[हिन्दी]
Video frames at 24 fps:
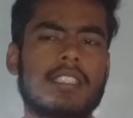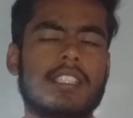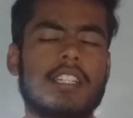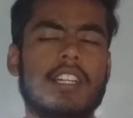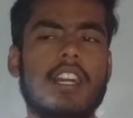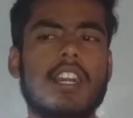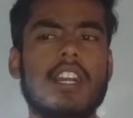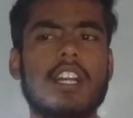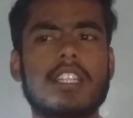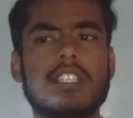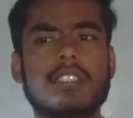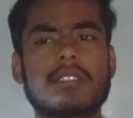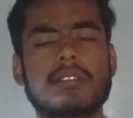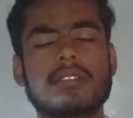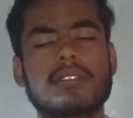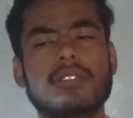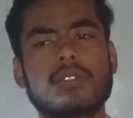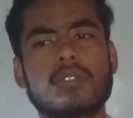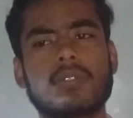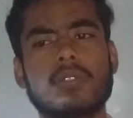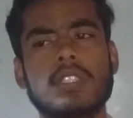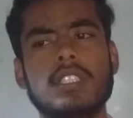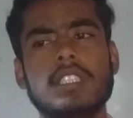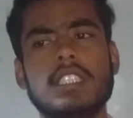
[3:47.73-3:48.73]
अगर
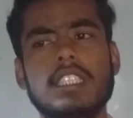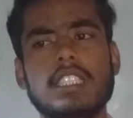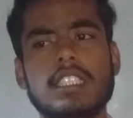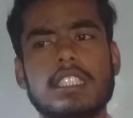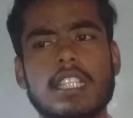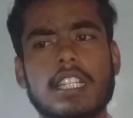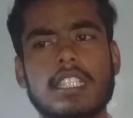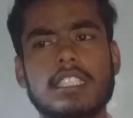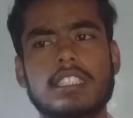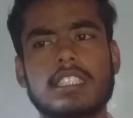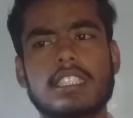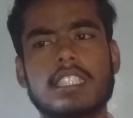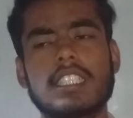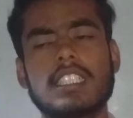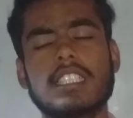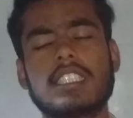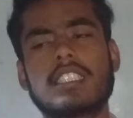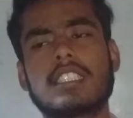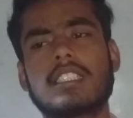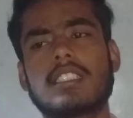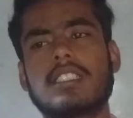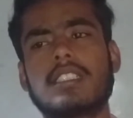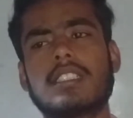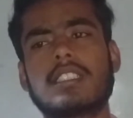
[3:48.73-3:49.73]
कोई अच्छे
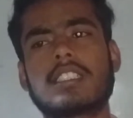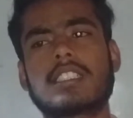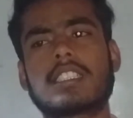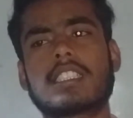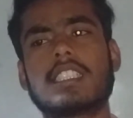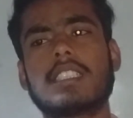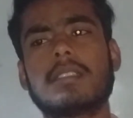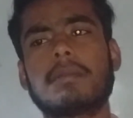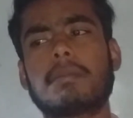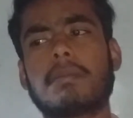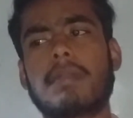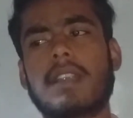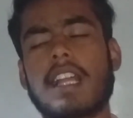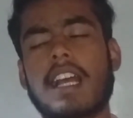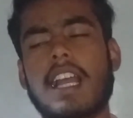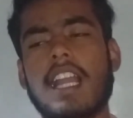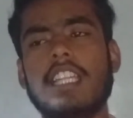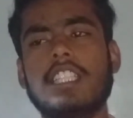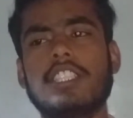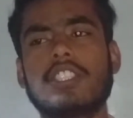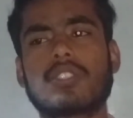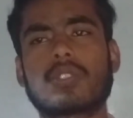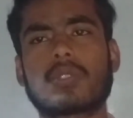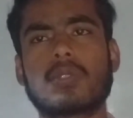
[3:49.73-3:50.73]
से पढ़ाए
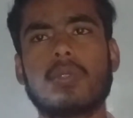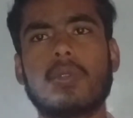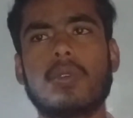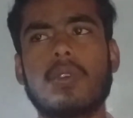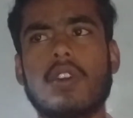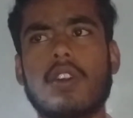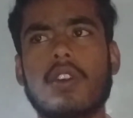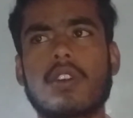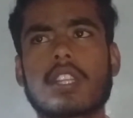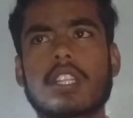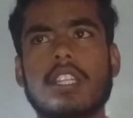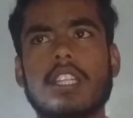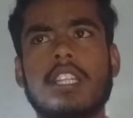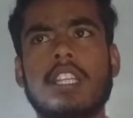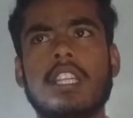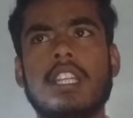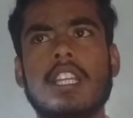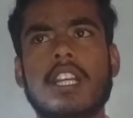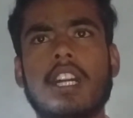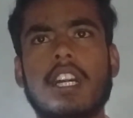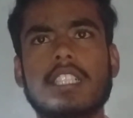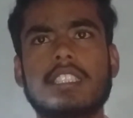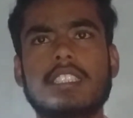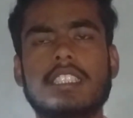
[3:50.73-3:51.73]
इसको और
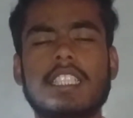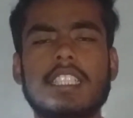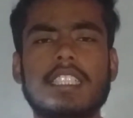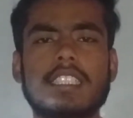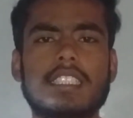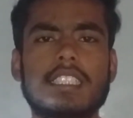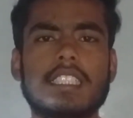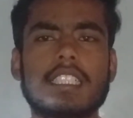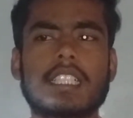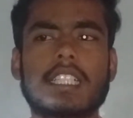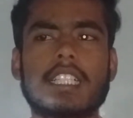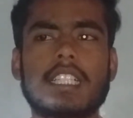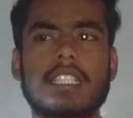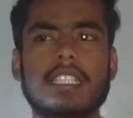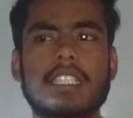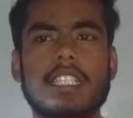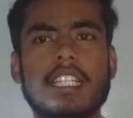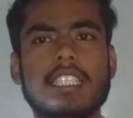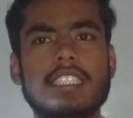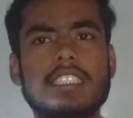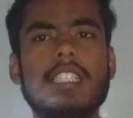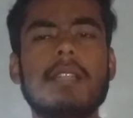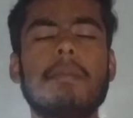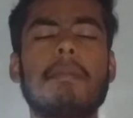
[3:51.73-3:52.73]
अच्छे से
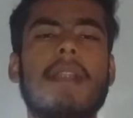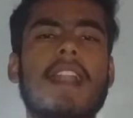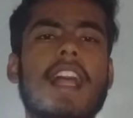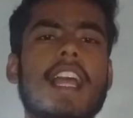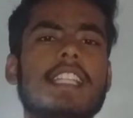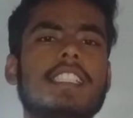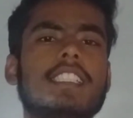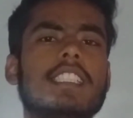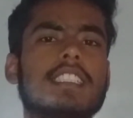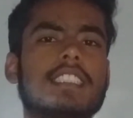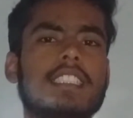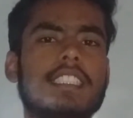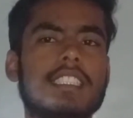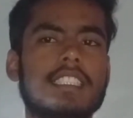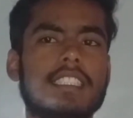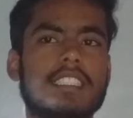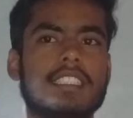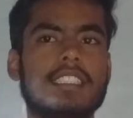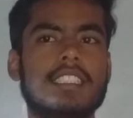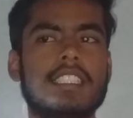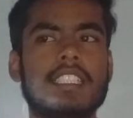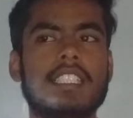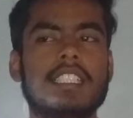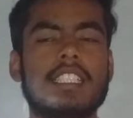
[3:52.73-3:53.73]
ऐसे पढ़ाए जैसे
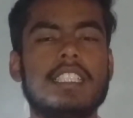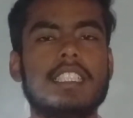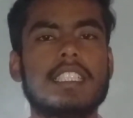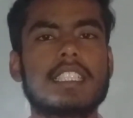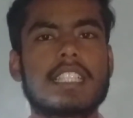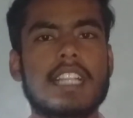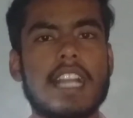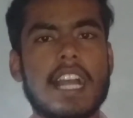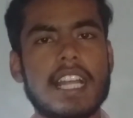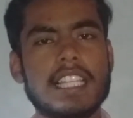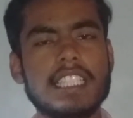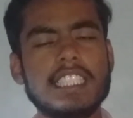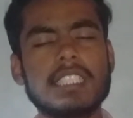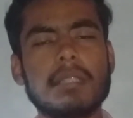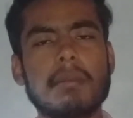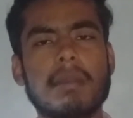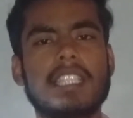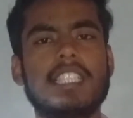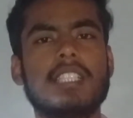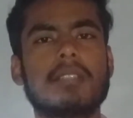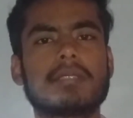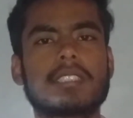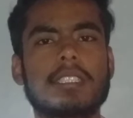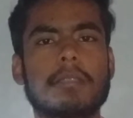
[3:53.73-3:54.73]
एक कहानी के
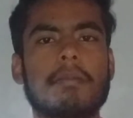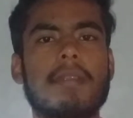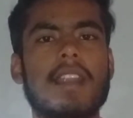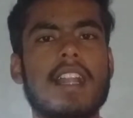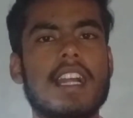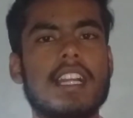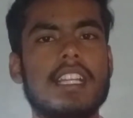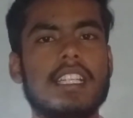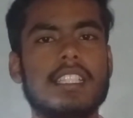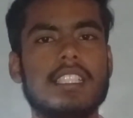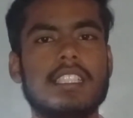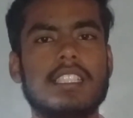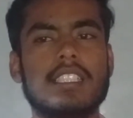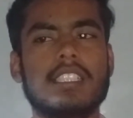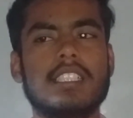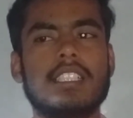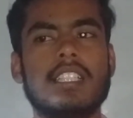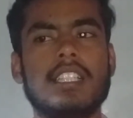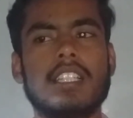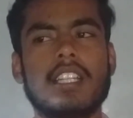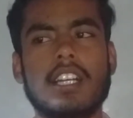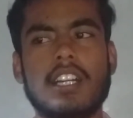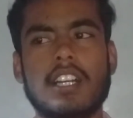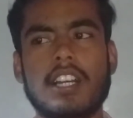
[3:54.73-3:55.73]
माध्यम से पढ़ाए
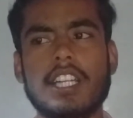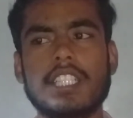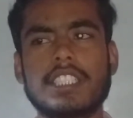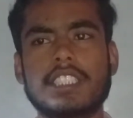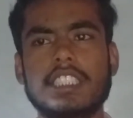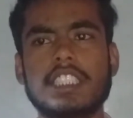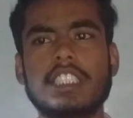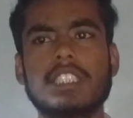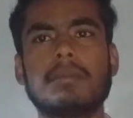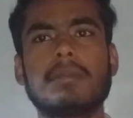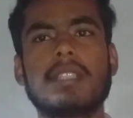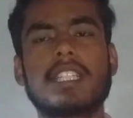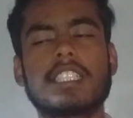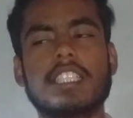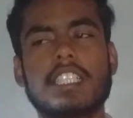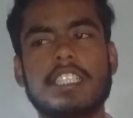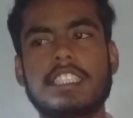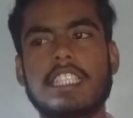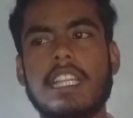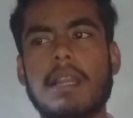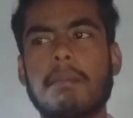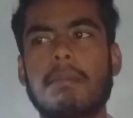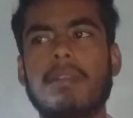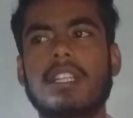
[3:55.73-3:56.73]
हर चीज़ में भी
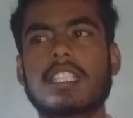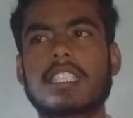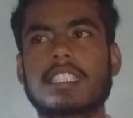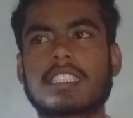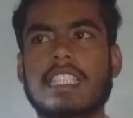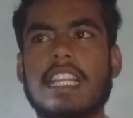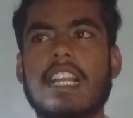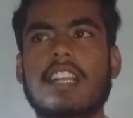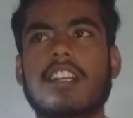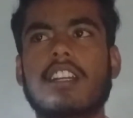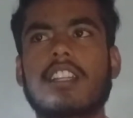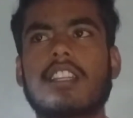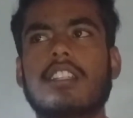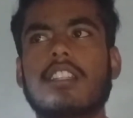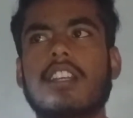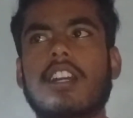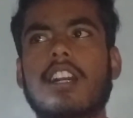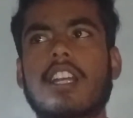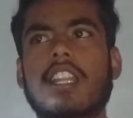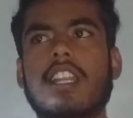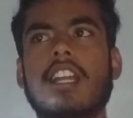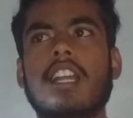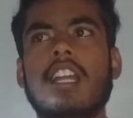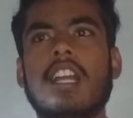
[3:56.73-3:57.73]
एग्जाम्पल के साथ अगर
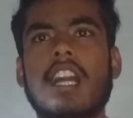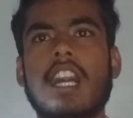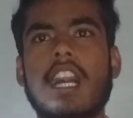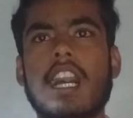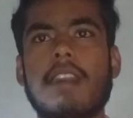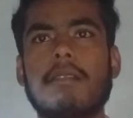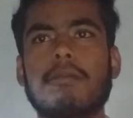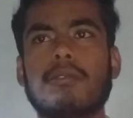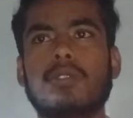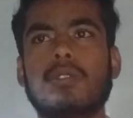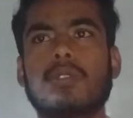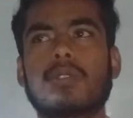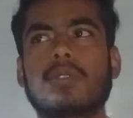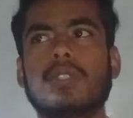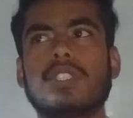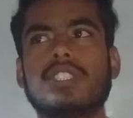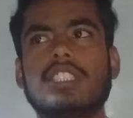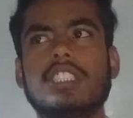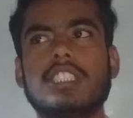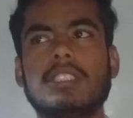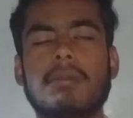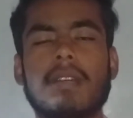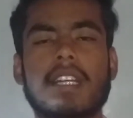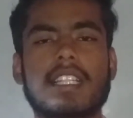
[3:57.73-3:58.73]
आप लोगों को कोई
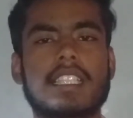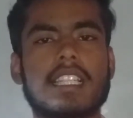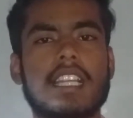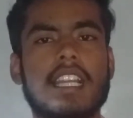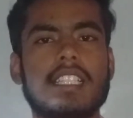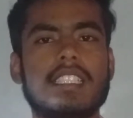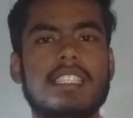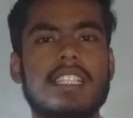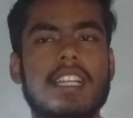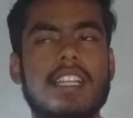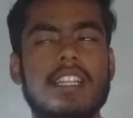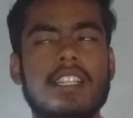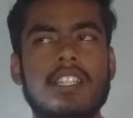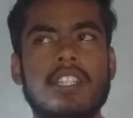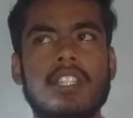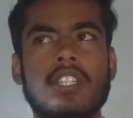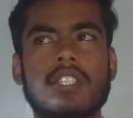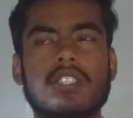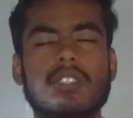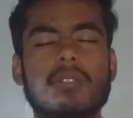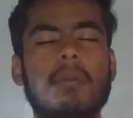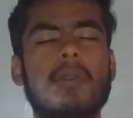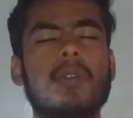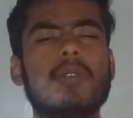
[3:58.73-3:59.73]
चीज़ बताया जाए
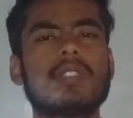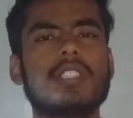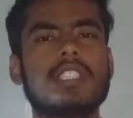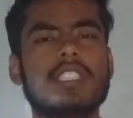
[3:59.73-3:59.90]
तो बहुत